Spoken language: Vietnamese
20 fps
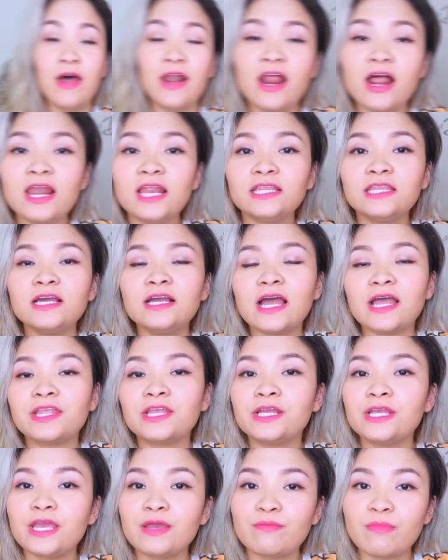và đó là tất cả
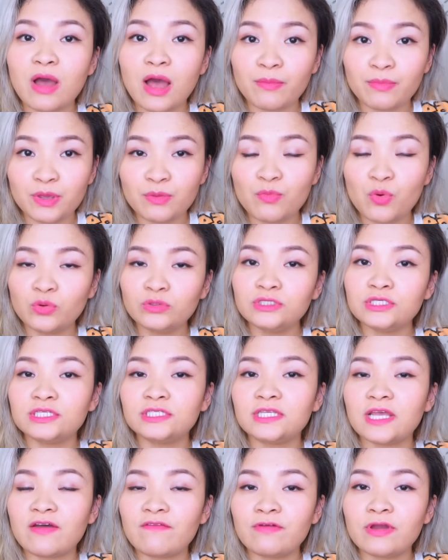những gì mà Bi muốn chia
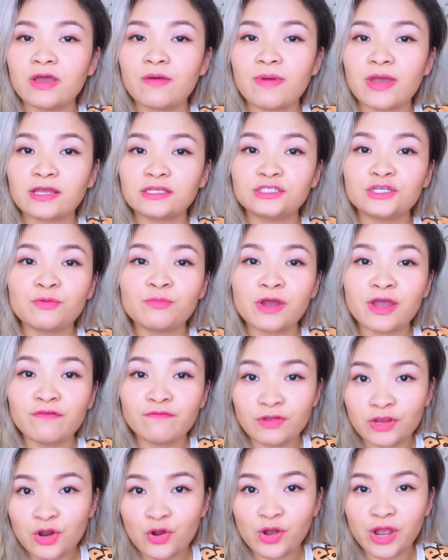sẻ với các bạn trong cái
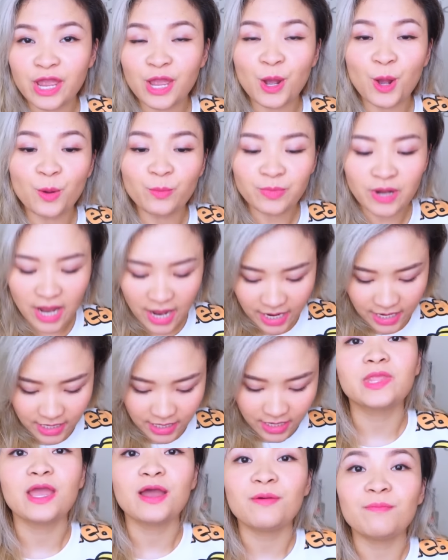video ngày hôm
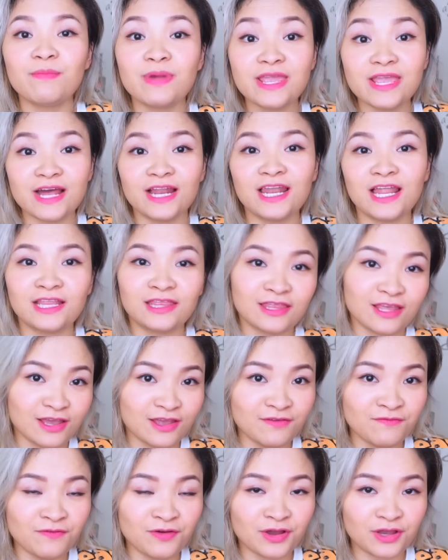nay Bây giờ là
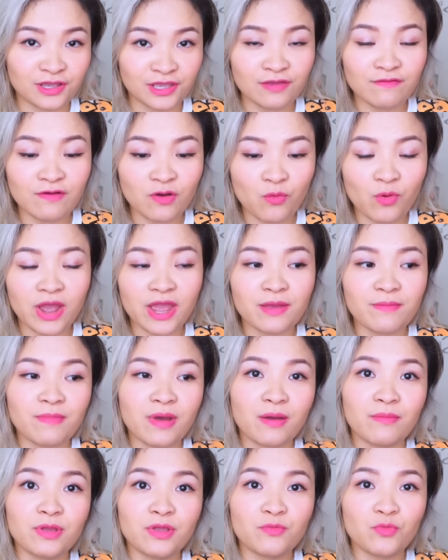tới phần giveaway
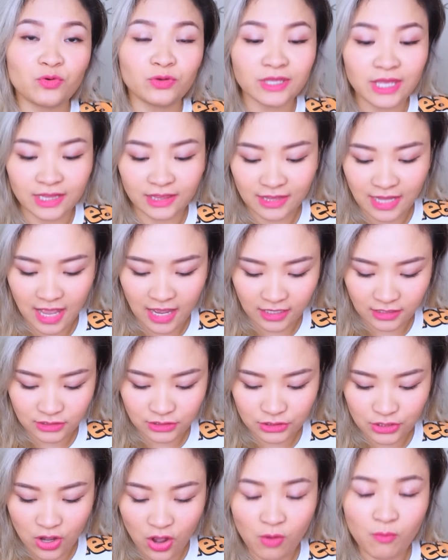mà Bi muốn dành tặng
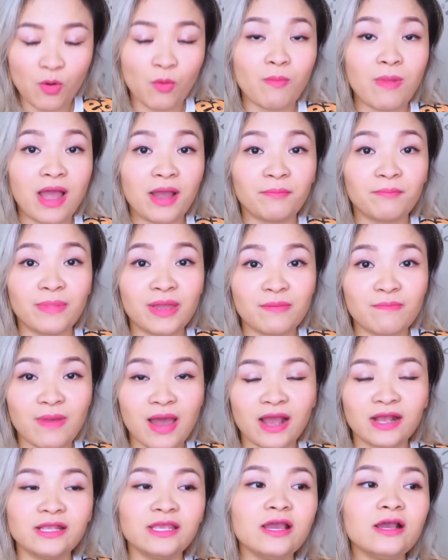cho một bạn may
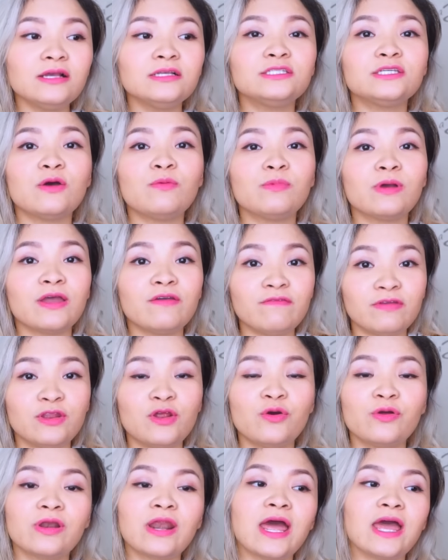mắn nhất trong cái
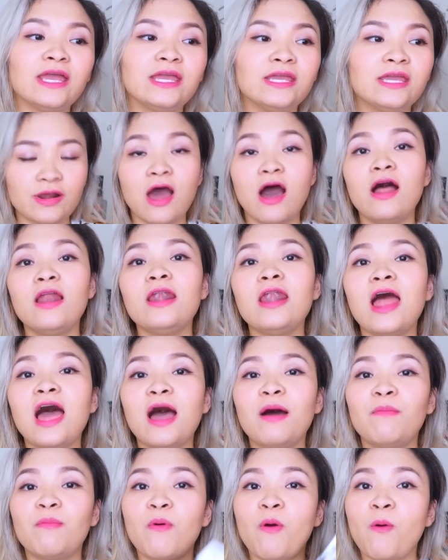video này Đó
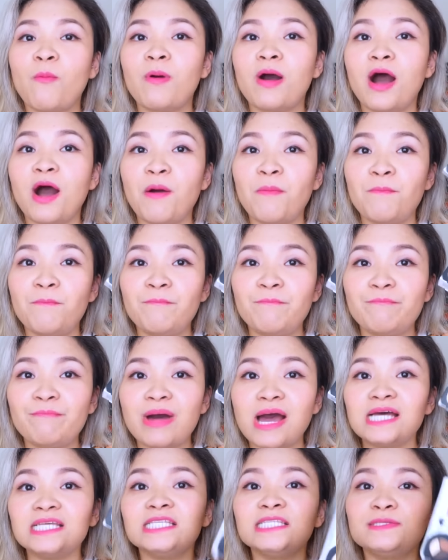là một hộp
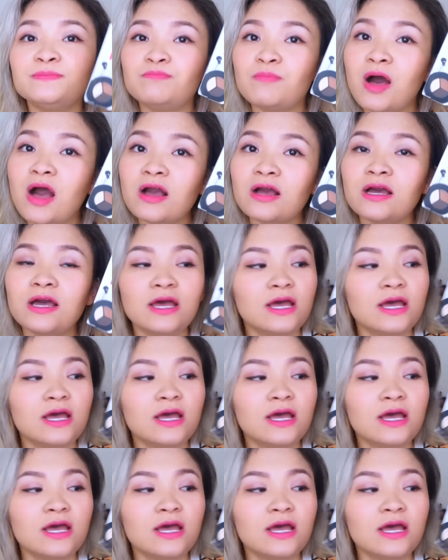mask box